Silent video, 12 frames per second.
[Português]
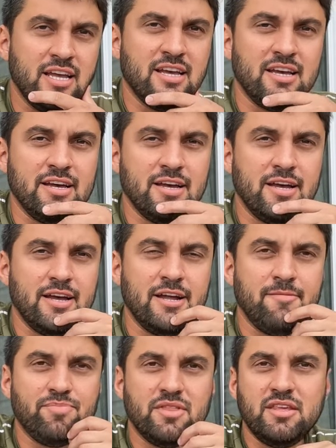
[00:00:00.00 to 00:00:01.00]

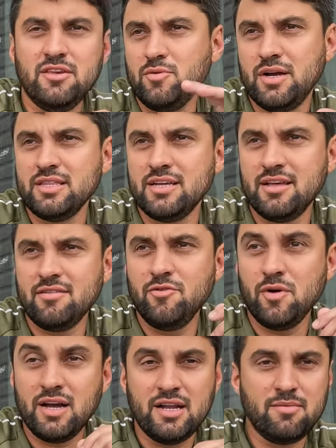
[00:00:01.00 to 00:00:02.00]
É... e o Canadá
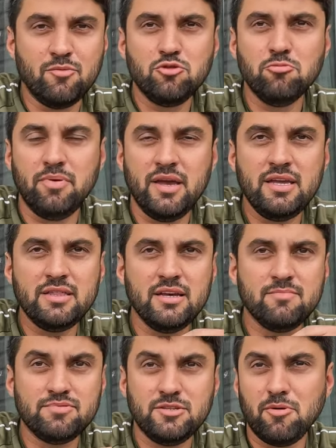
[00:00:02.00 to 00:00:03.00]
veio a calhar muito bem,
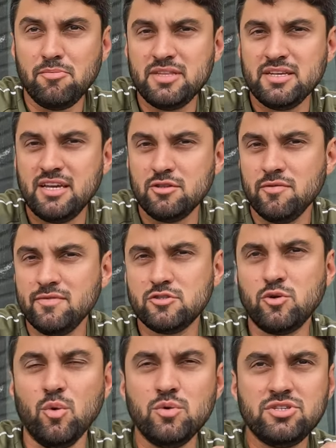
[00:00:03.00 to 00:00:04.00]
né? Principalmente aqui a Nova
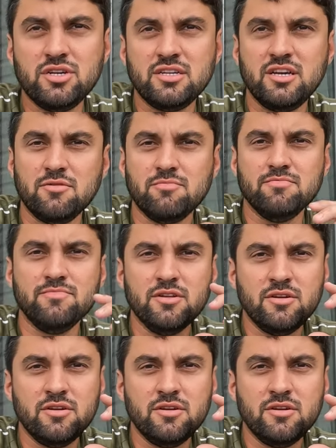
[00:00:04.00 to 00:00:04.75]
Scotia, que é um,